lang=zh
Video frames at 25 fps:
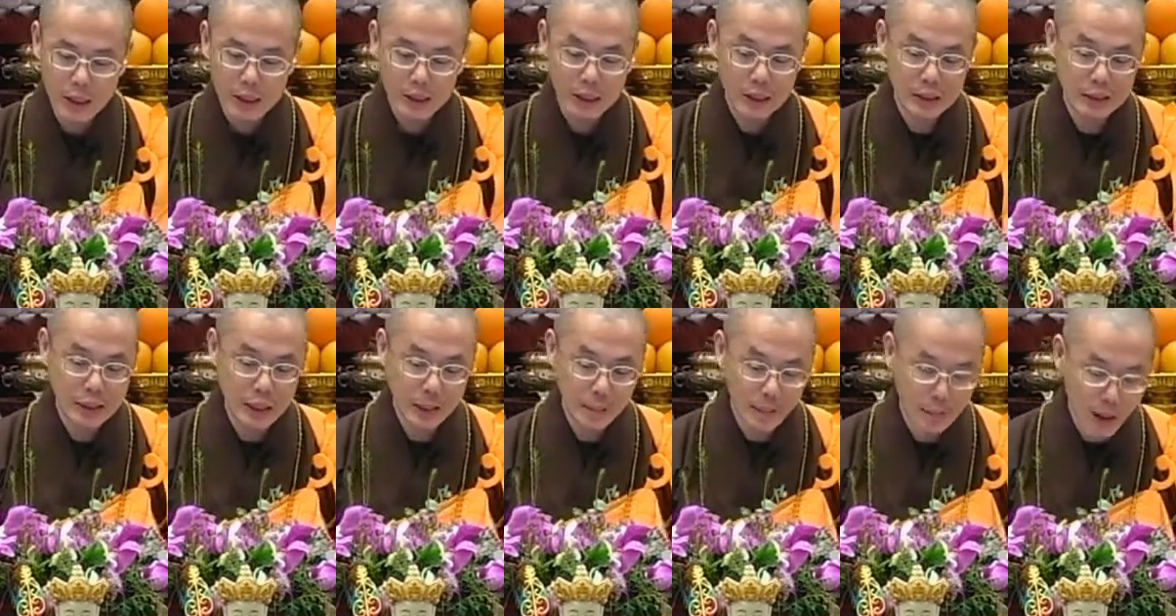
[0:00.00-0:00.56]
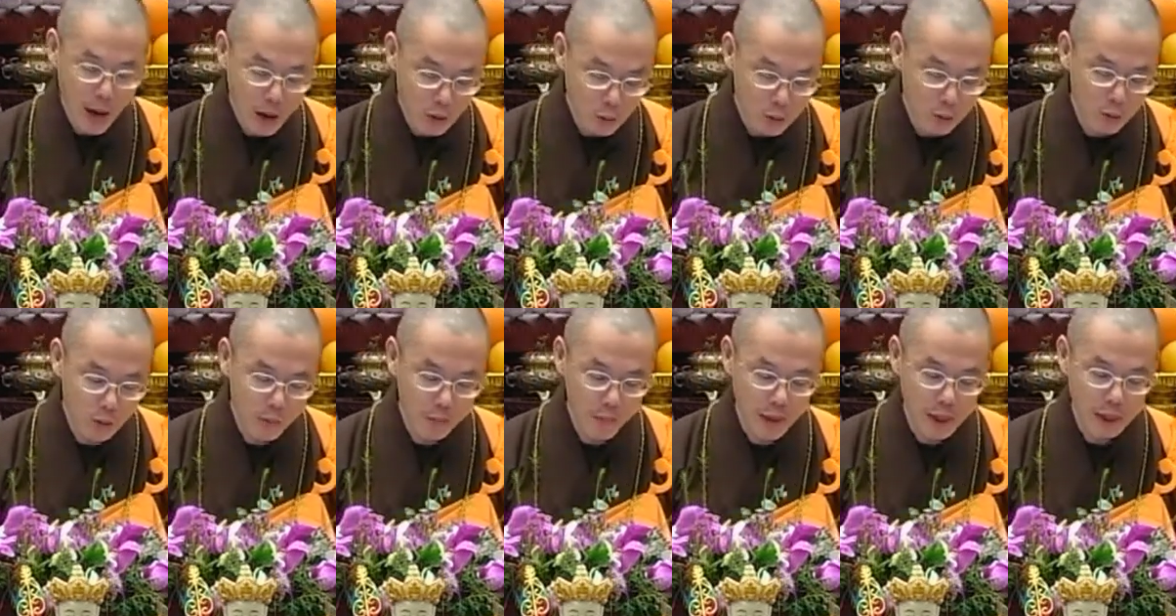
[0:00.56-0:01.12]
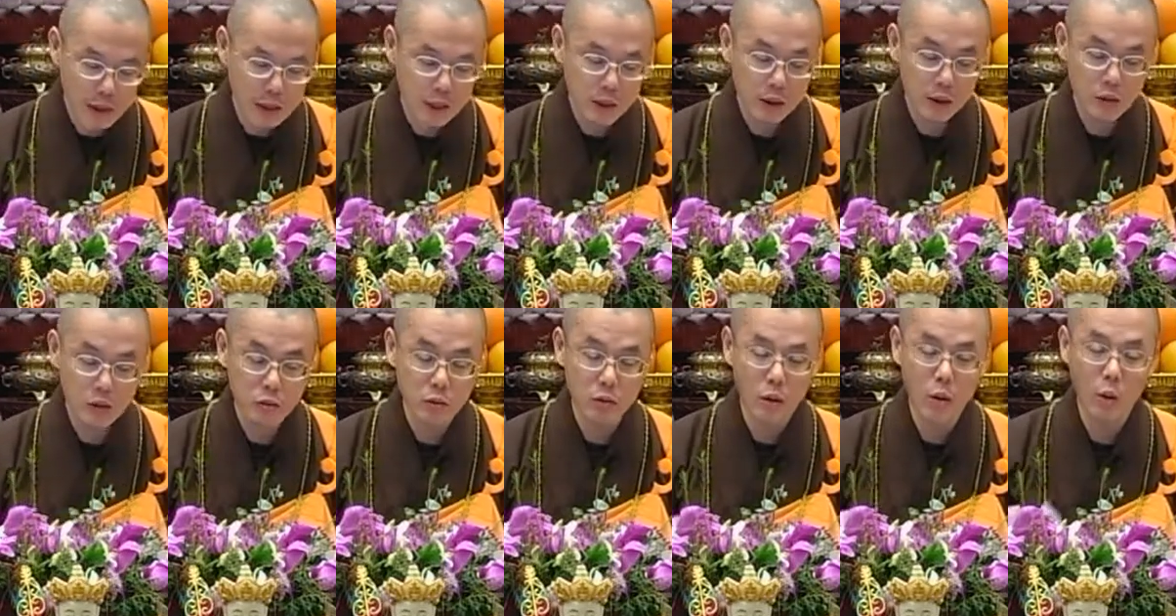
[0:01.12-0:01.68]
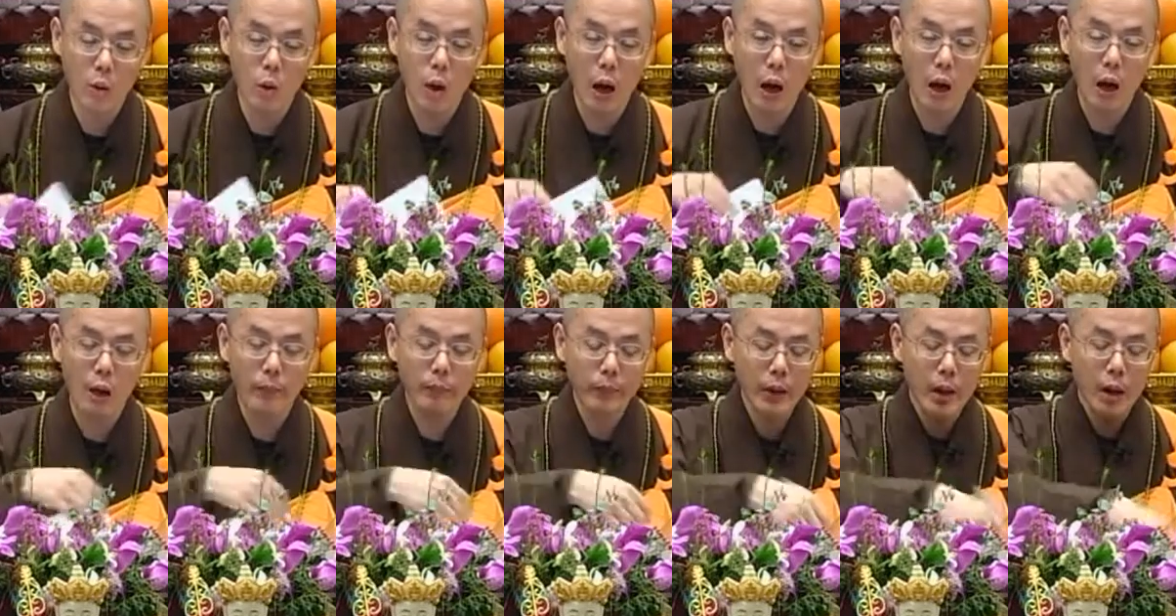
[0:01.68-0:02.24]
你在帮助别人的时候啊，
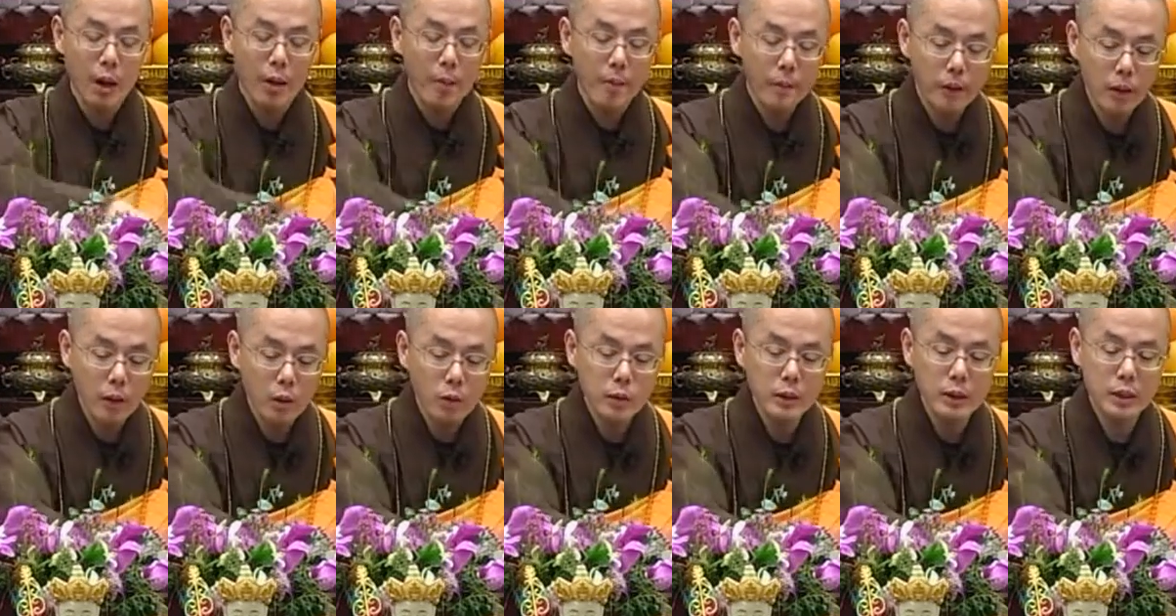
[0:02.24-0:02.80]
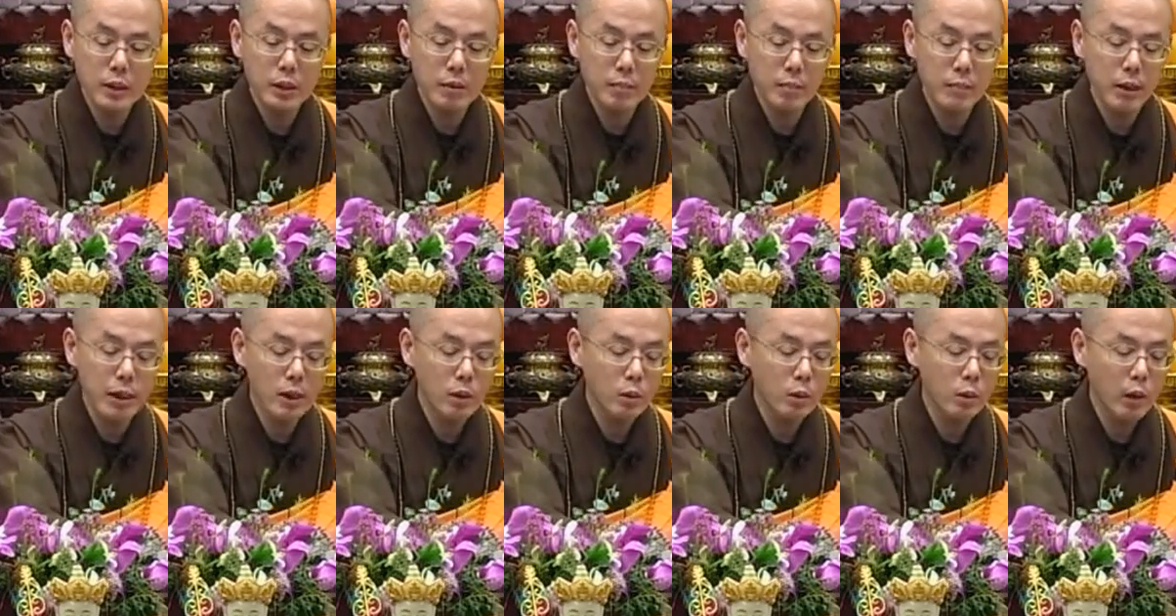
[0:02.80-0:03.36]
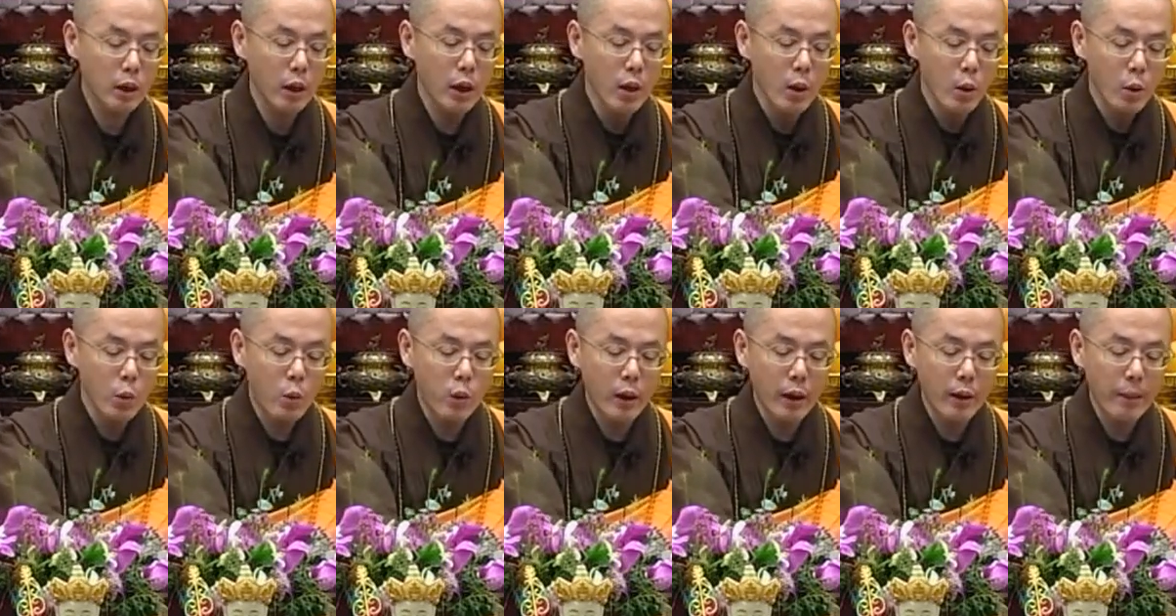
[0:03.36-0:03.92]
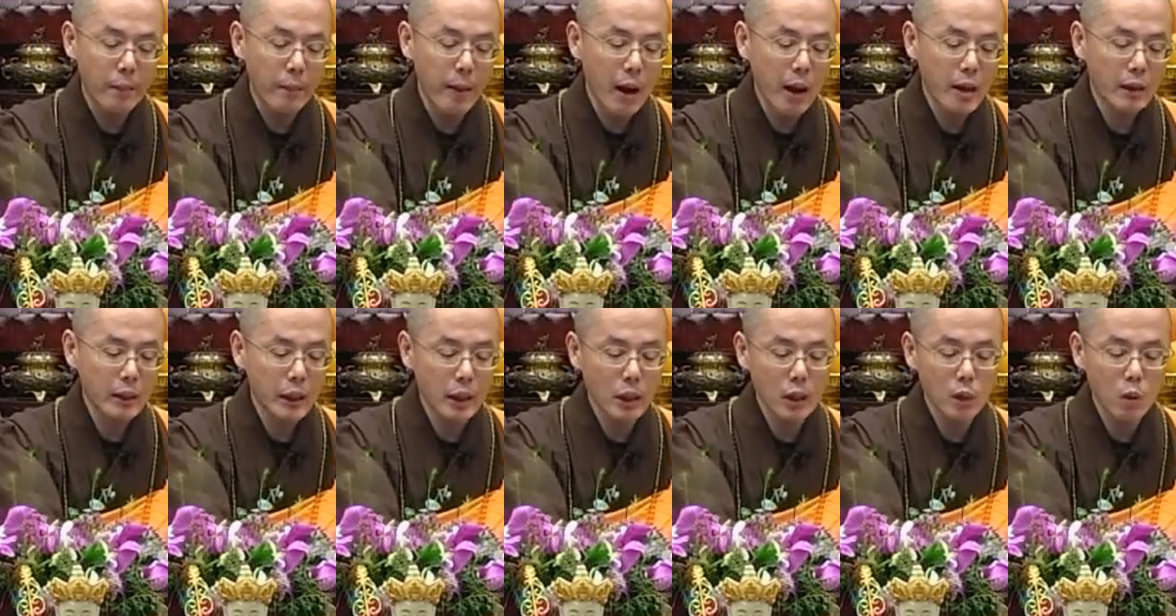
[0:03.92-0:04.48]
尤其面对诽
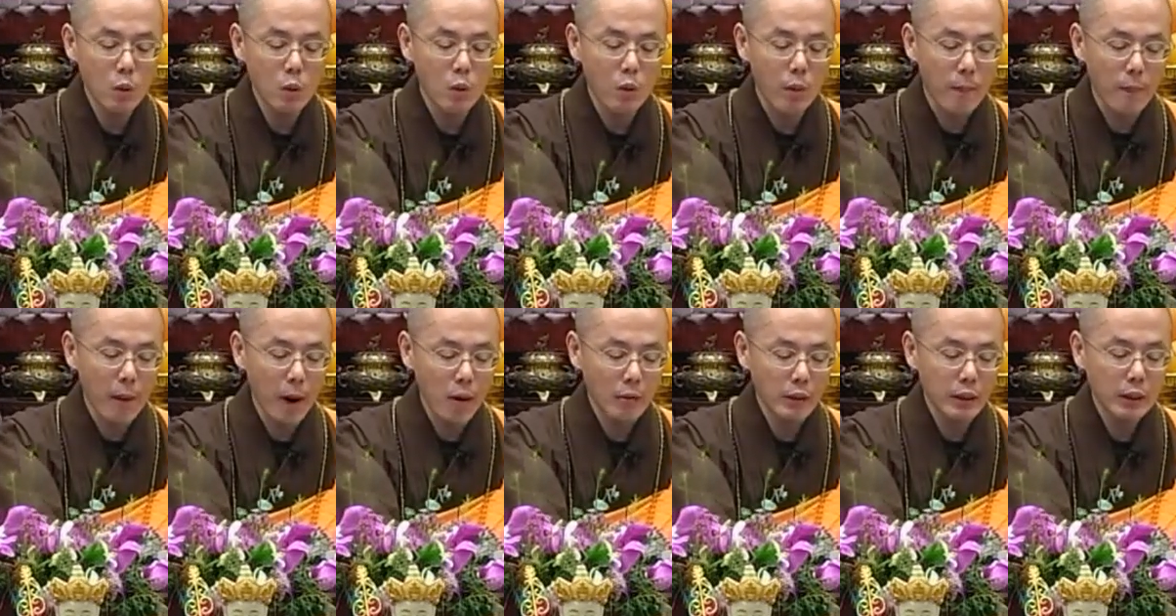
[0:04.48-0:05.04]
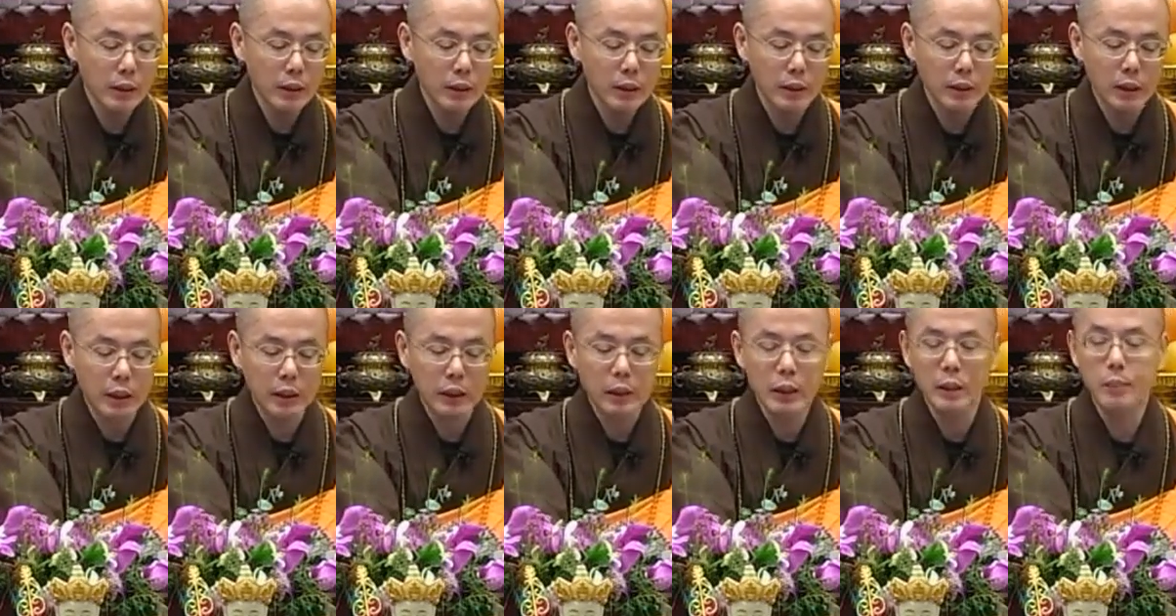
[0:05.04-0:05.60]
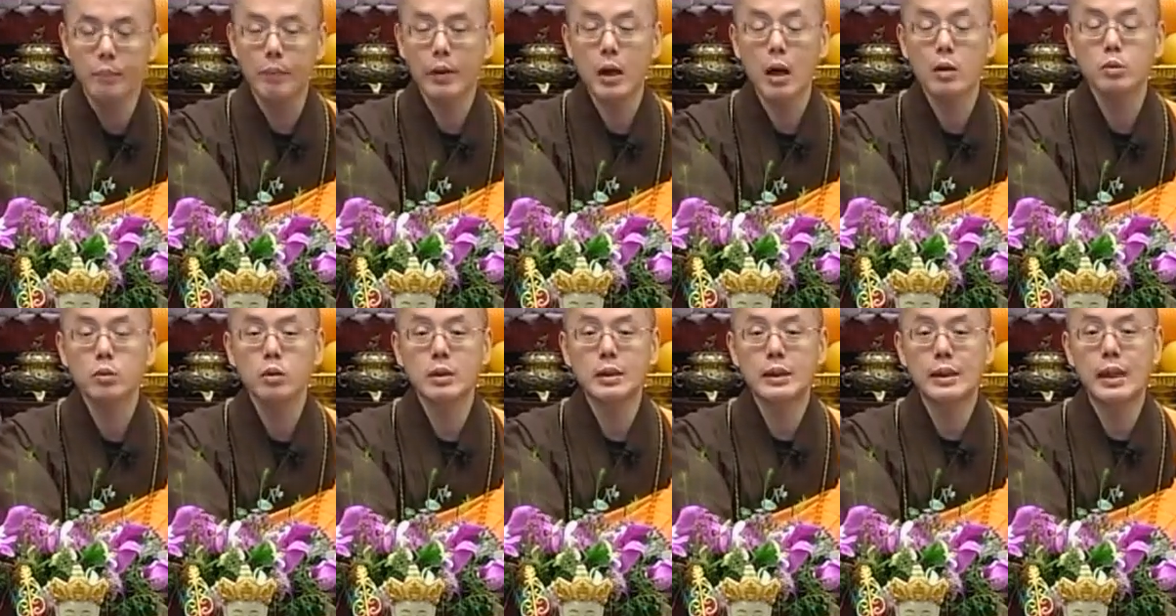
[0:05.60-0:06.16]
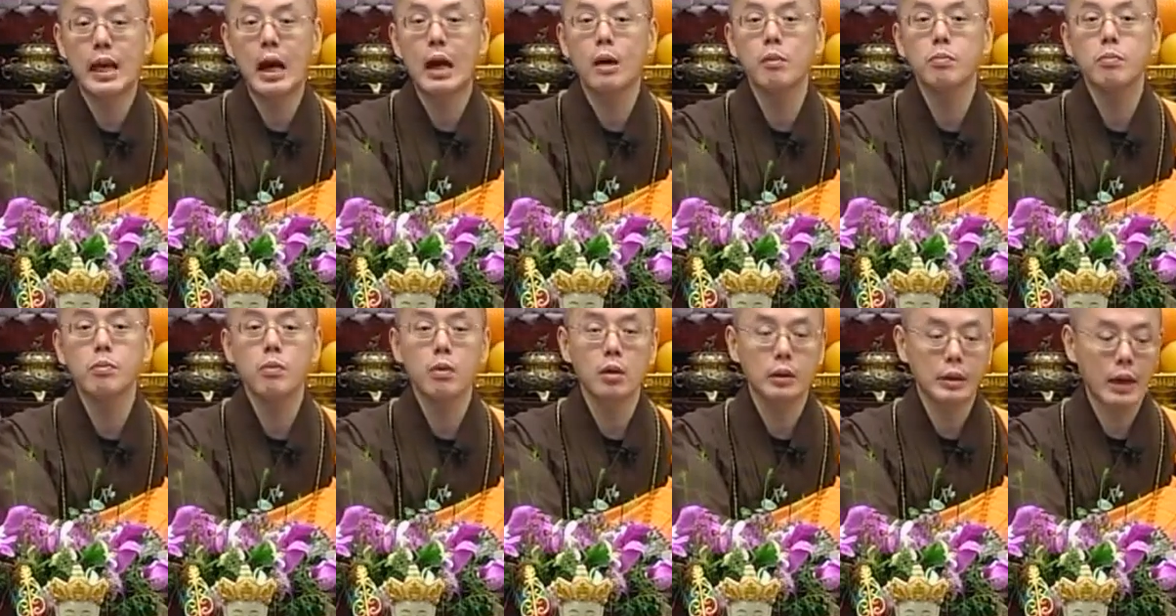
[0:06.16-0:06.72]
谤因果报应的人，你不要去强
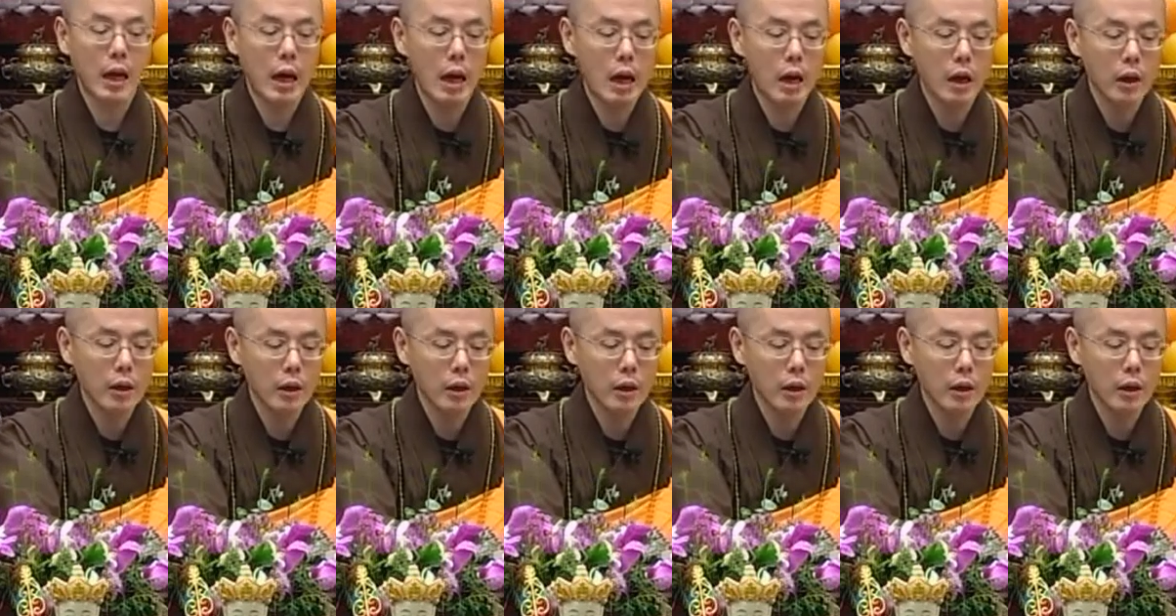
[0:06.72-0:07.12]
迫他。